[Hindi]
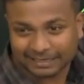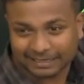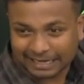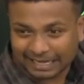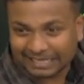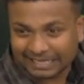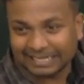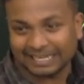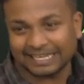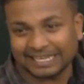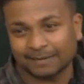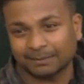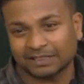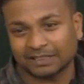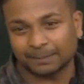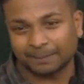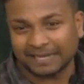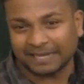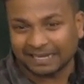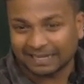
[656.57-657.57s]
एलिलिक का मतलब
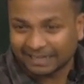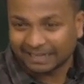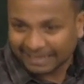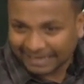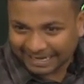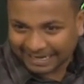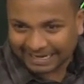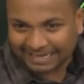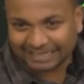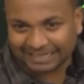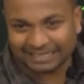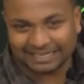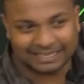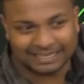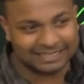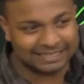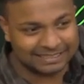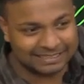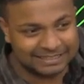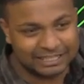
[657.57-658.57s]
क्या एक एलियल के
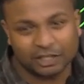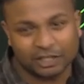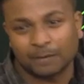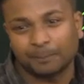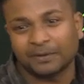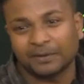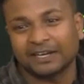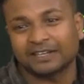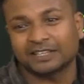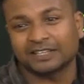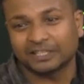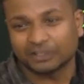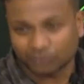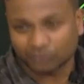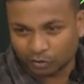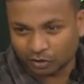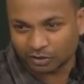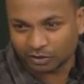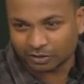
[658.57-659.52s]
कितने कंपोनेंट थे दो